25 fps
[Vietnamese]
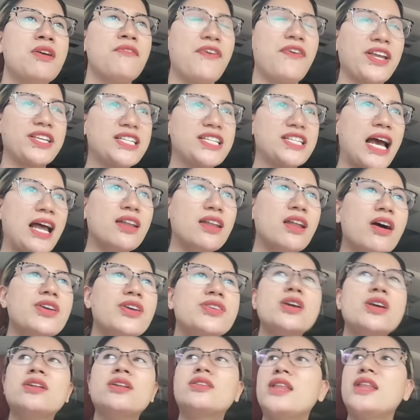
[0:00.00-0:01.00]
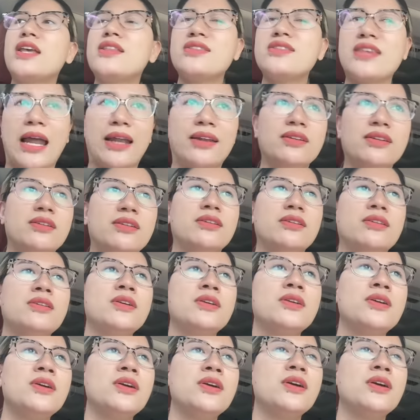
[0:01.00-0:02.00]
Phải trả lời những tin nhắn
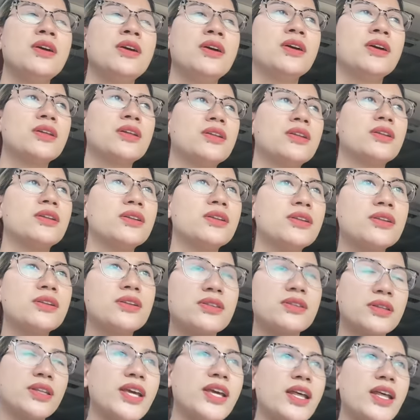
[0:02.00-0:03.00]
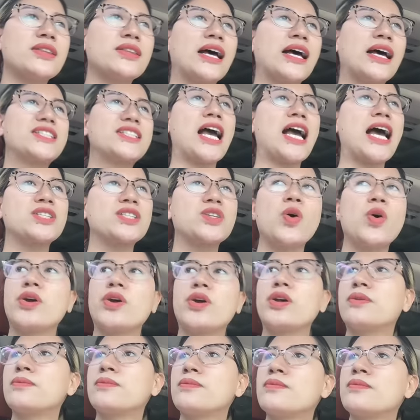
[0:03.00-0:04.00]
tiền đã trả
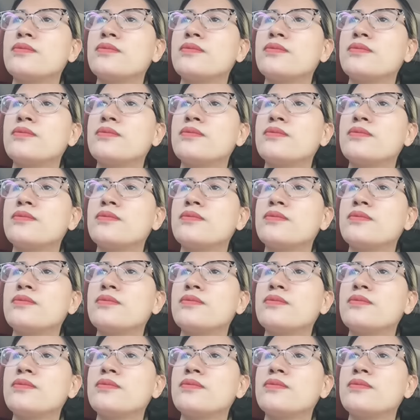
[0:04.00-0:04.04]
rồi